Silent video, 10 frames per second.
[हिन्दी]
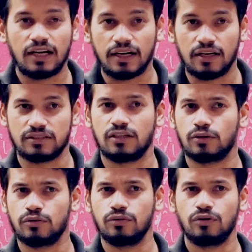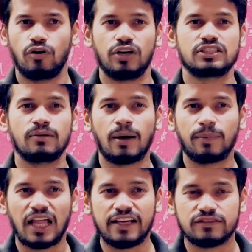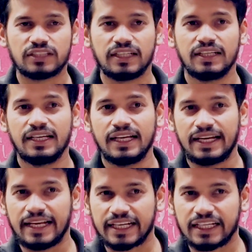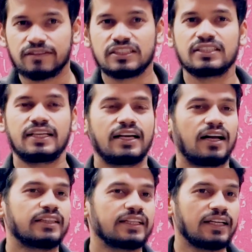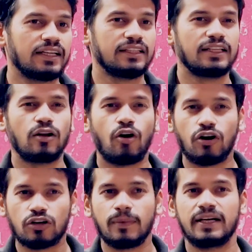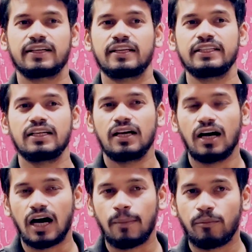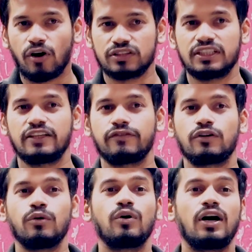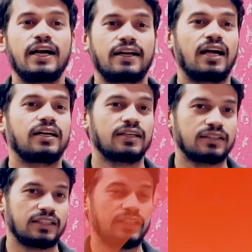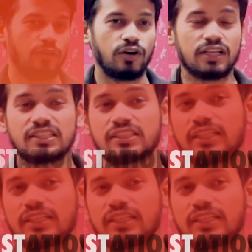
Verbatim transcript: नज़र रखो और जब आप लाइफ से नेगेटिव चीज़ें निकालते हैं देन ऑटोमेटिकली आप पॉजिटिव को अट्रैक्ट करते हैं और इससे